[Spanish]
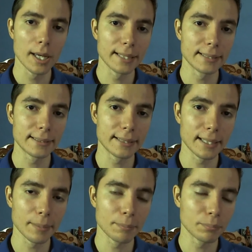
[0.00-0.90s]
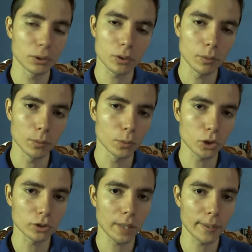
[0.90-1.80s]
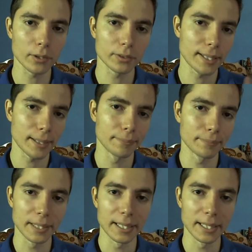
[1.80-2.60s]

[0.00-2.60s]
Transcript: Este, pues como muchos saben, o sea,